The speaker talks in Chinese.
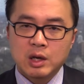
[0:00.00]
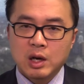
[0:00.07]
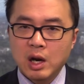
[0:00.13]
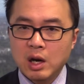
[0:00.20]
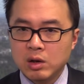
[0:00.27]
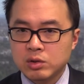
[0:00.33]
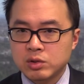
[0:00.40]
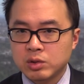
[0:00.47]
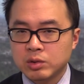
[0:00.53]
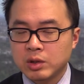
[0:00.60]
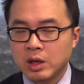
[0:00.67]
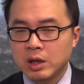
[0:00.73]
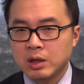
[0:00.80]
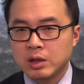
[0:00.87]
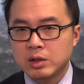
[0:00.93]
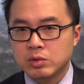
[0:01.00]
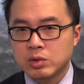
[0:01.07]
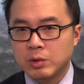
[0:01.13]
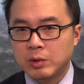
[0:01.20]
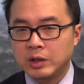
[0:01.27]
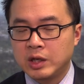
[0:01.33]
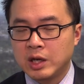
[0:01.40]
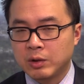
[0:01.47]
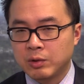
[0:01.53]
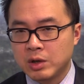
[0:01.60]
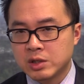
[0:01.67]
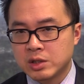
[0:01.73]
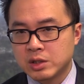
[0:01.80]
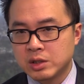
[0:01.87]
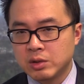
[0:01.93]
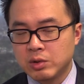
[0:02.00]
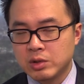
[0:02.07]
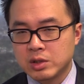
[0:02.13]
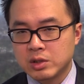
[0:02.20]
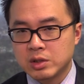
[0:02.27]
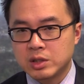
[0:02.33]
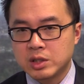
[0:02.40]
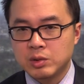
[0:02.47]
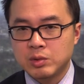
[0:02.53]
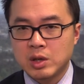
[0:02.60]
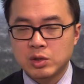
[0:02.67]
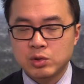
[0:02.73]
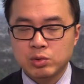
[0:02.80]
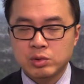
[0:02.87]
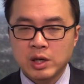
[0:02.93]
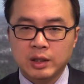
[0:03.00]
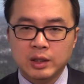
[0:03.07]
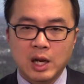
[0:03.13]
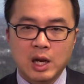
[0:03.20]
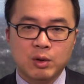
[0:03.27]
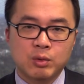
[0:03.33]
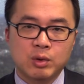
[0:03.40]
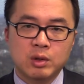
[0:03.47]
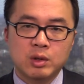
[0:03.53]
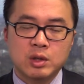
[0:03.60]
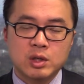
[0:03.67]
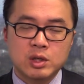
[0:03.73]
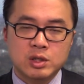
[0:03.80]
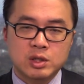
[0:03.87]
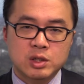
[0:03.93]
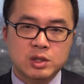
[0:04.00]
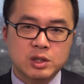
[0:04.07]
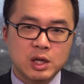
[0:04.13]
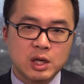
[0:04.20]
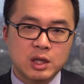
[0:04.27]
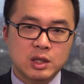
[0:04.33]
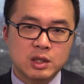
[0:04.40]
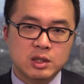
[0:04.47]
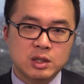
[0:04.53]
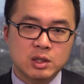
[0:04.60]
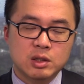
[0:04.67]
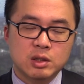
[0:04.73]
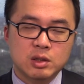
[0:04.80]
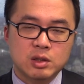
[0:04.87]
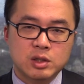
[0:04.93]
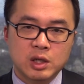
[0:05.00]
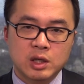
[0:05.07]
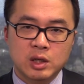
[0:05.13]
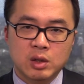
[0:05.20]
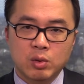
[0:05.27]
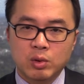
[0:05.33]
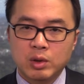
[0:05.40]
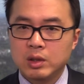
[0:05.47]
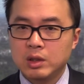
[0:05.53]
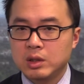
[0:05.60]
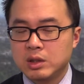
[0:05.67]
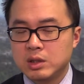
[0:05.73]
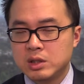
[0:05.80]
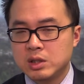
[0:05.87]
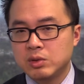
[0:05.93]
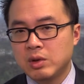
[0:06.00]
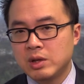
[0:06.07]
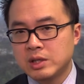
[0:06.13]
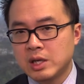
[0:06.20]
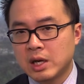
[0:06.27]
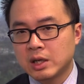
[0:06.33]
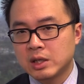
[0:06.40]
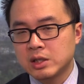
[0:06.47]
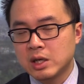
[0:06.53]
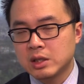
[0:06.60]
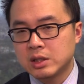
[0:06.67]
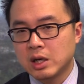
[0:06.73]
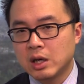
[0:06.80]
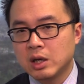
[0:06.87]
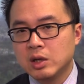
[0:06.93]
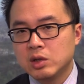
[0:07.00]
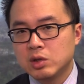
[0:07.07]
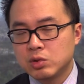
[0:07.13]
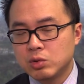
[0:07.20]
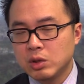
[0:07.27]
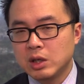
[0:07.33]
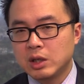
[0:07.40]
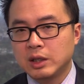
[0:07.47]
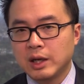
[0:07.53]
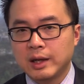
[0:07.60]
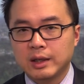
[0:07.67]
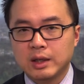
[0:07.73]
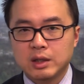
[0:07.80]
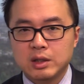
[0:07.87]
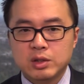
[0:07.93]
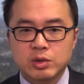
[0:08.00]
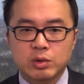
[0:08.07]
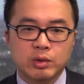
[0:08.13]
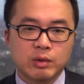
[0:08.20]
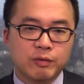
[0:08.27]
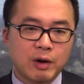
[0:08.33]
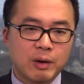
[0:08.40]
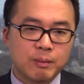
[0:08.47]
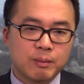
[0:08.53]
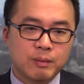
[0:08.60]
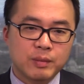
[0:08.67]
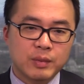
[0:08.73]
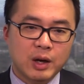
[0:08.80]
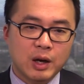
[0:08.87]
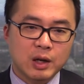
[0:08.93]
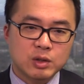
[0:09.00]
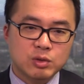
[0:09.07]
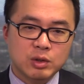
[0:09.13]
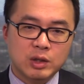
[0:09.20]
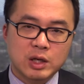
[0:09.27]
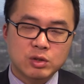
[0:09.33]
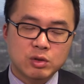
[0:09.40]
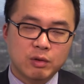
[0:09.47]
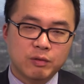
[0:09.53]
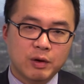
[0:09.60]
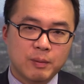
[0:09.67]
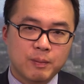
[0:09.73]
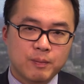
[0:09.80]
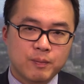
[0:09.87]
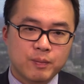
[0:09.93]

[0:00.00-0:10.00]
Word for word: 澳洲呢作为铁矿石或者是资源出产大国，是这一次这一轮资源价格上涨最大的收益方啊，最大收益方。